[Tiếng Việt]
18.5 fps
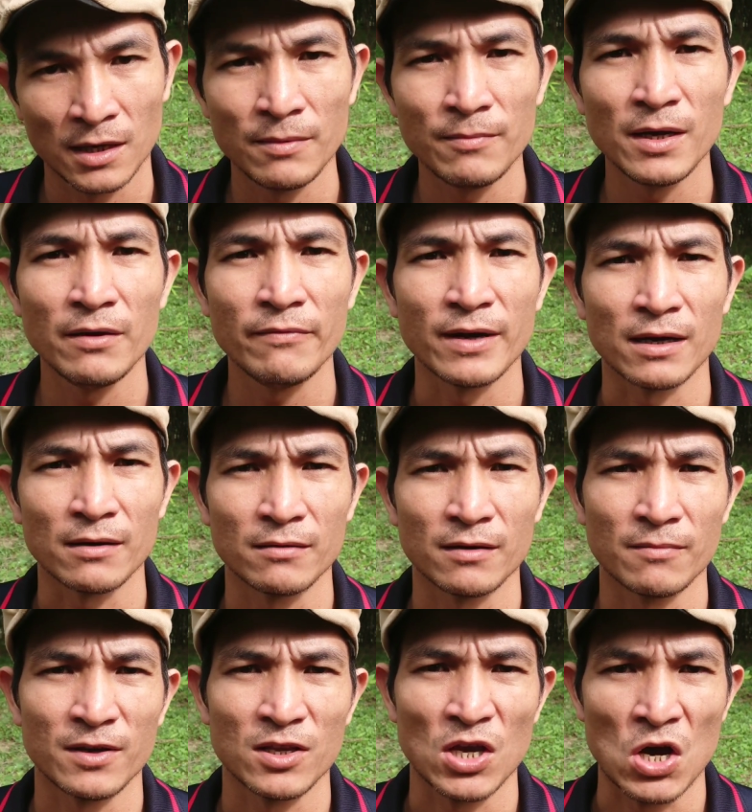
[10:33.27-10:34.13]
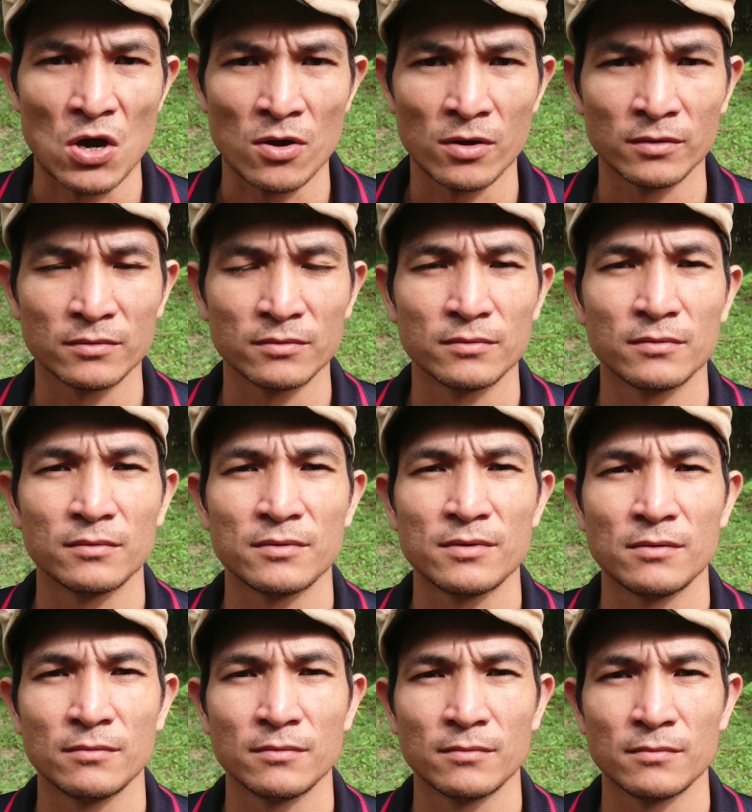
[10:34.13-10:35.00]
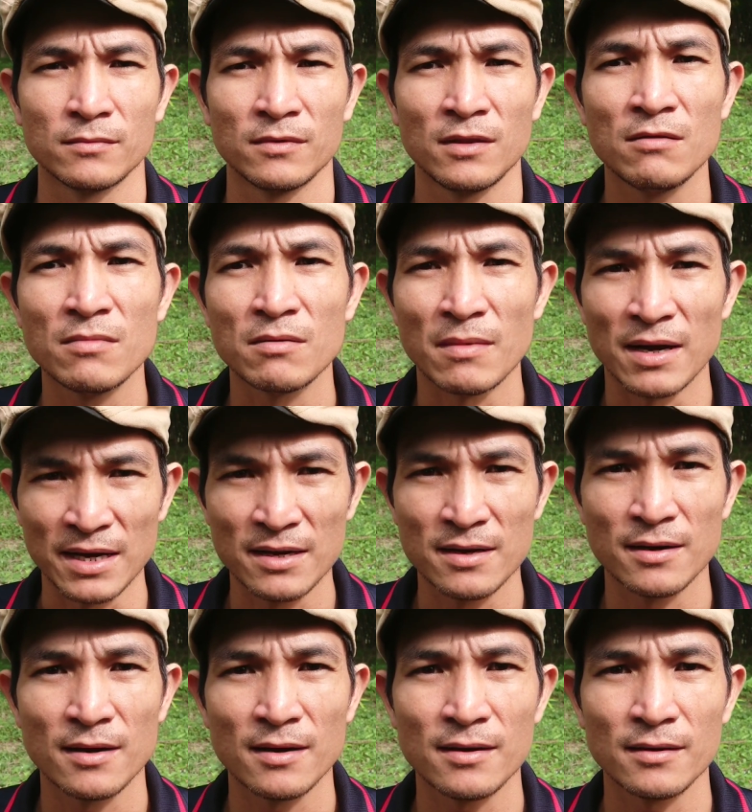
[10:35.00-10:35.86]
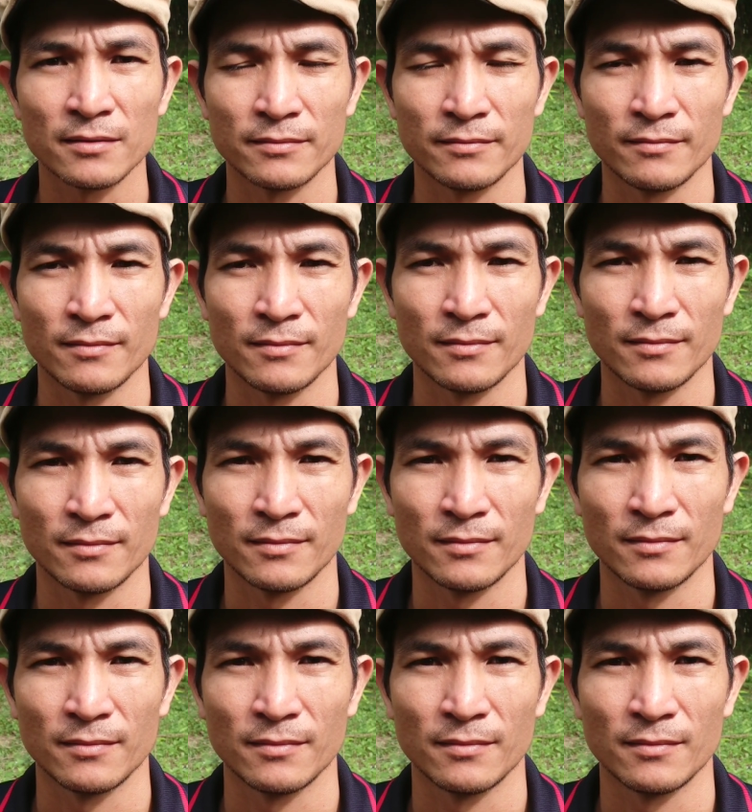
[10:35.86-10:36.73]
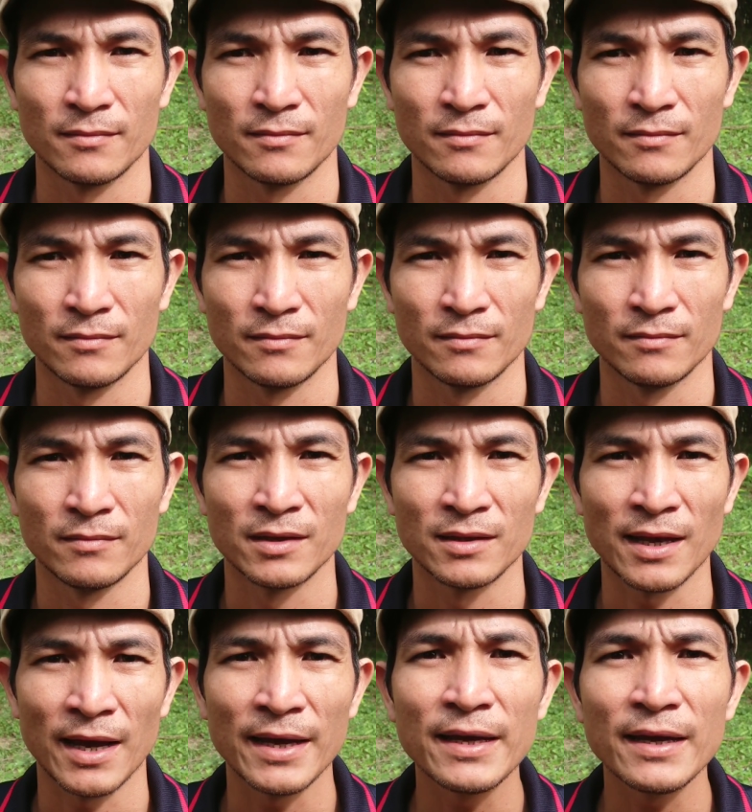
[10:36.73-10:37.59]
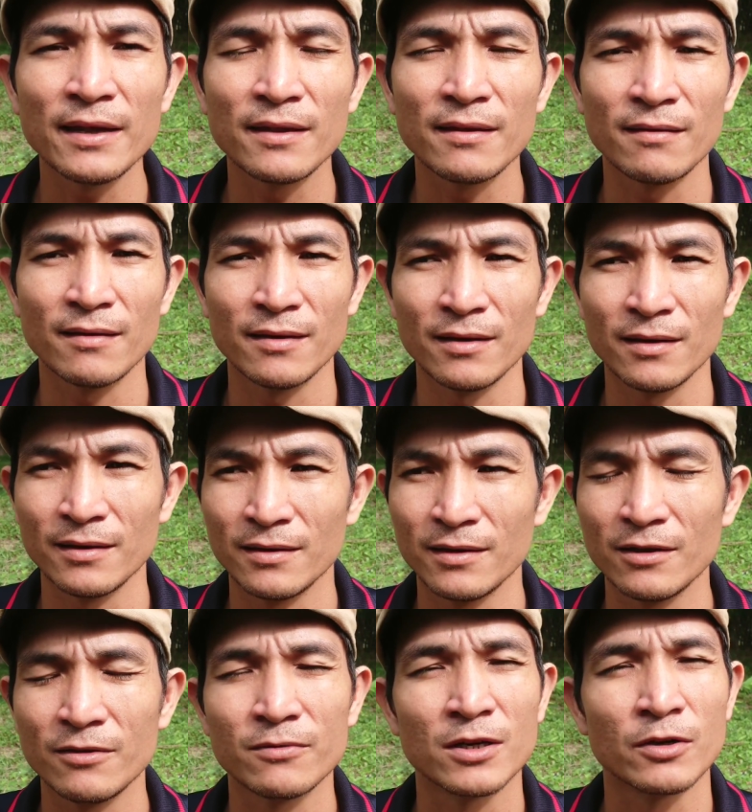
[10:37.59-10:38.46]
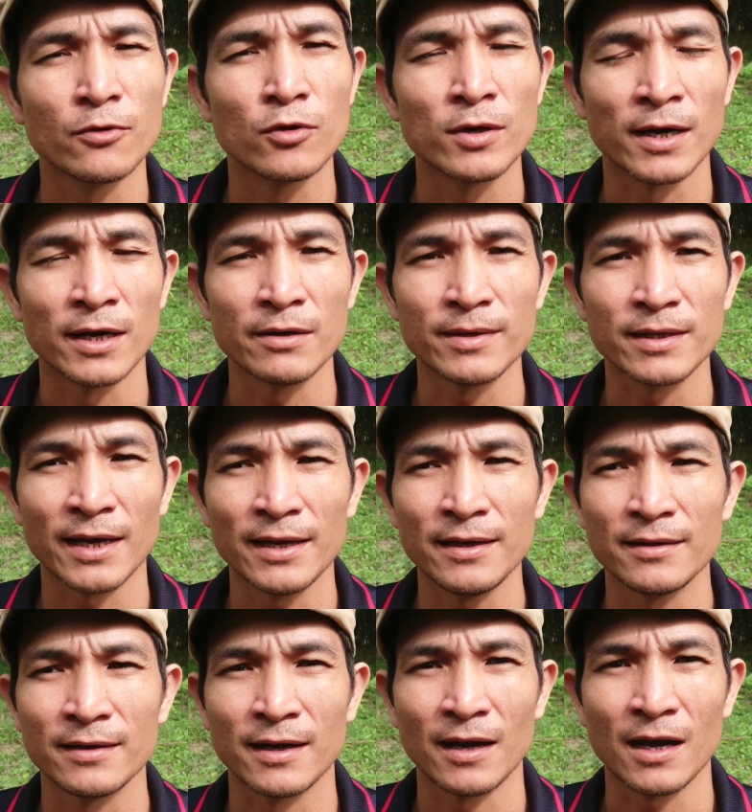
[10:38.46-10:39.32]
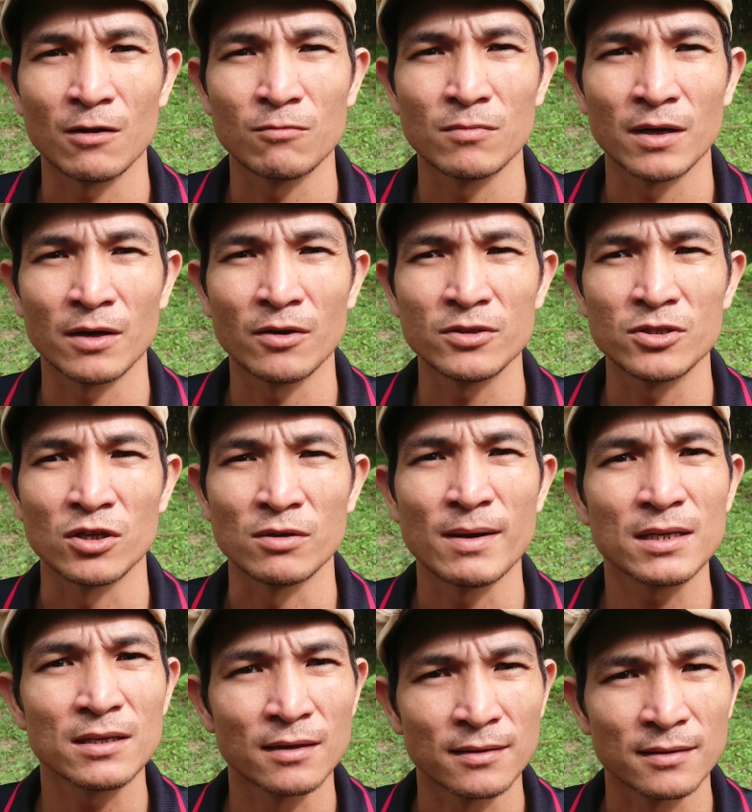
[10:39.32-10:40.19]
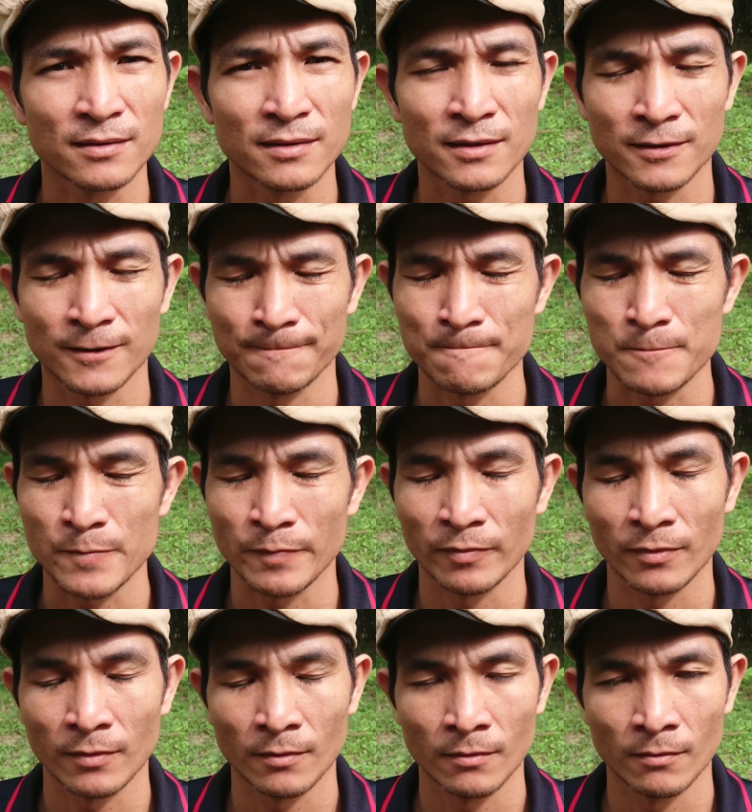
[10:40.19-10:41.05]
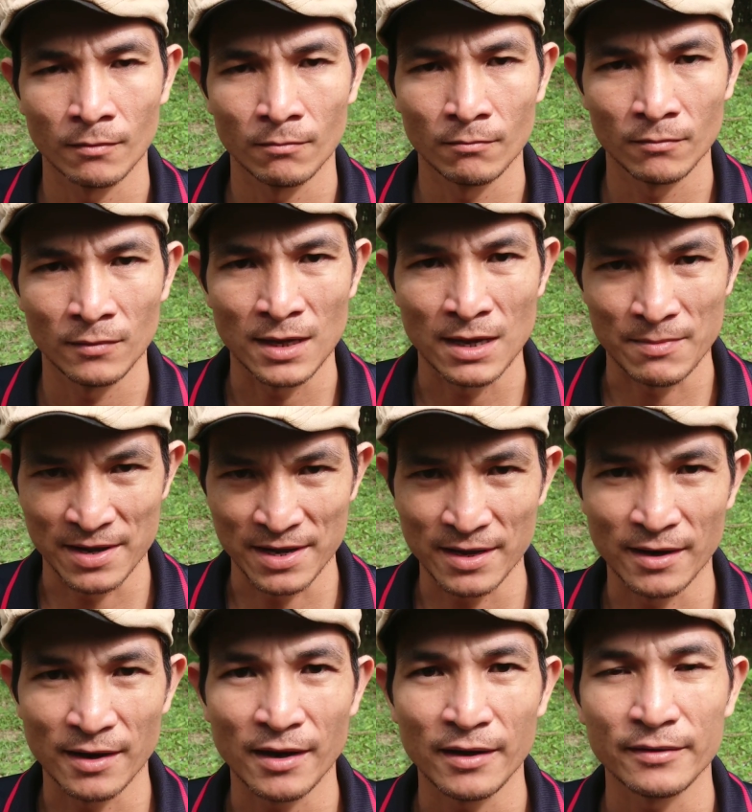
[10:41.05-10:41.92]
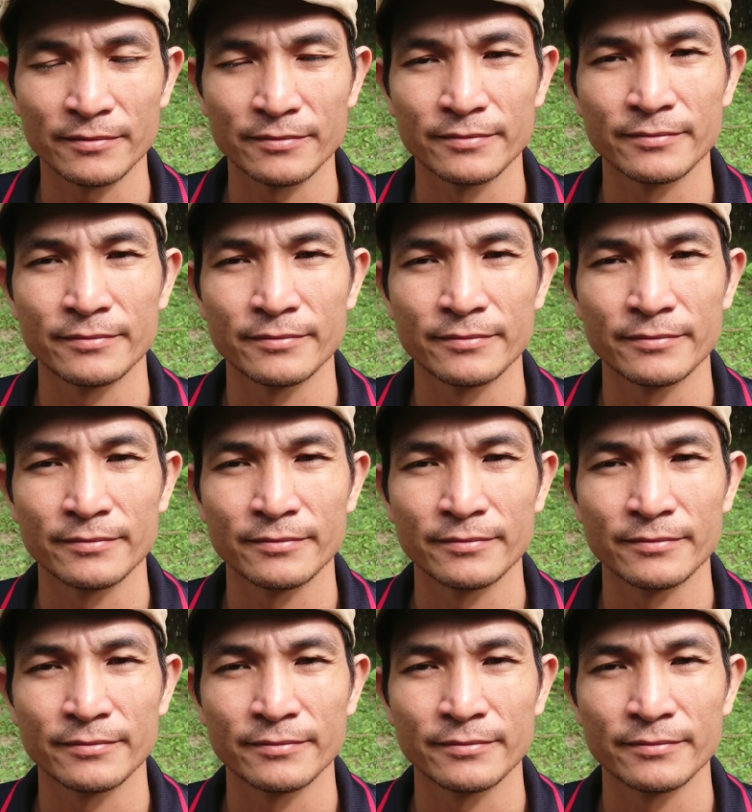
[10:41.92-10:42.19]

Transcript: kiếm cái vật nào mà nhọn nếu mà bị rồi đó mình thấy cái ờ, như người phụ nữ mà thấy người đàn ông mà có sự bất thường rồi đó, là bị rồi đó,